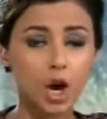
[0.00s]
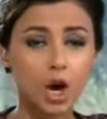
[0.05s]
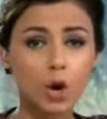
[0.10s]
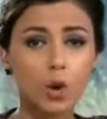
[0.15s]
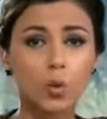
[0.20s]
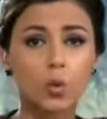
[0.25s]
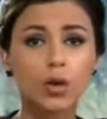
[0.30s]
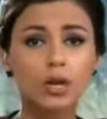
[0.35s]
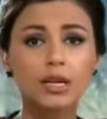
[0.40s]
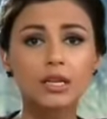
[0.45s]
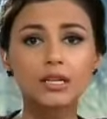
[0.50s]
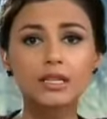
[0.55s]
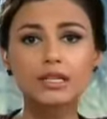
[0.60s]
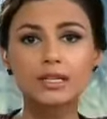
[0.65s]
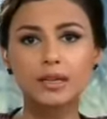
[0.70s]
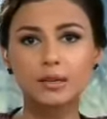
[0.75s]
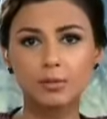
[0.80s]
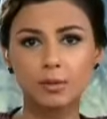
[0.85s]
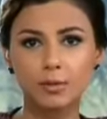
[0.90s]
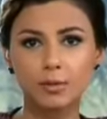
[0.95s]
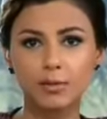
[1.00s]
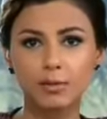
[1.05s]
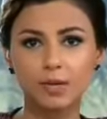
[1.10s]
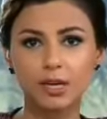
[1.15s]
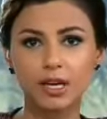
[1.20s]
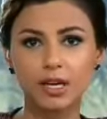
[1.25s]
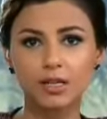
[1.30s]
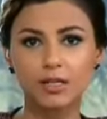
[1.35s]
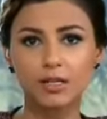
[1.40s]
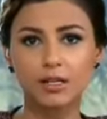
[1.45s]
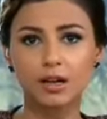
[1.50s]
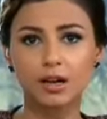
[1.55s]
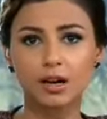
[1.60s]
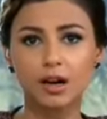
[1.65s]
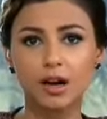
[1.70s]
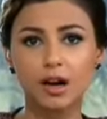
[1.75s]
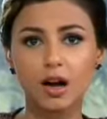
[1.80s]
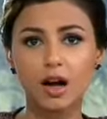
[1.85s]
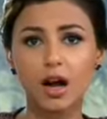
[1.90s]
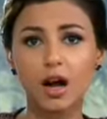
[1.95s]
والاصابه بالمياه
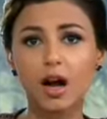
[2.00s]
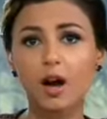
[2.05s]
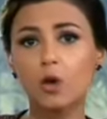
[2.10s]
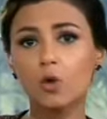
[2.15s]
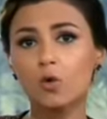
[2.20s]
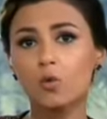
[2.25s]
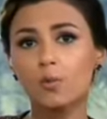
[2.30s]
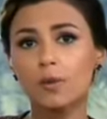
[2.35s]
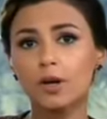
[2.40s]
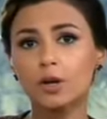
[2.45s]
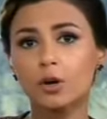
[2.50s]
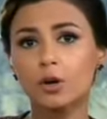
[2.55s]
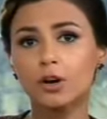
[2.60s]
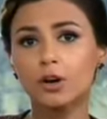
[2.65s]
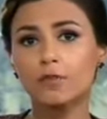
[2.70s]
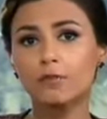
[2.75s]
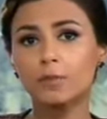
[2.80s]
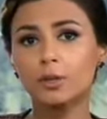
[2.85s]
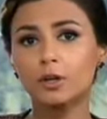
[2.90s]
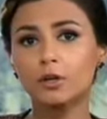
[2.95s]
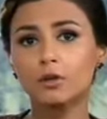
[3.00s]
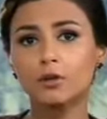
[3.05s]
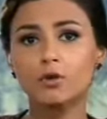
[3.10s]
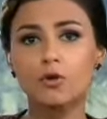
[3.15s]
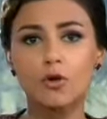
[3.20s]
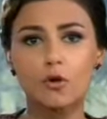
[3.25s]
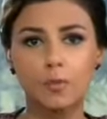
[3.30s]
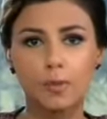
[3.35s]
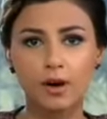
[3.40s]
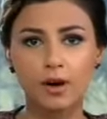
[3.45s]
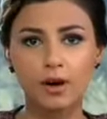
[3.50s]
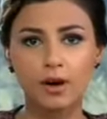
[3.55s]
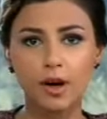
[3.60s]
الزرقاء او ما يعرف بالجلوكوما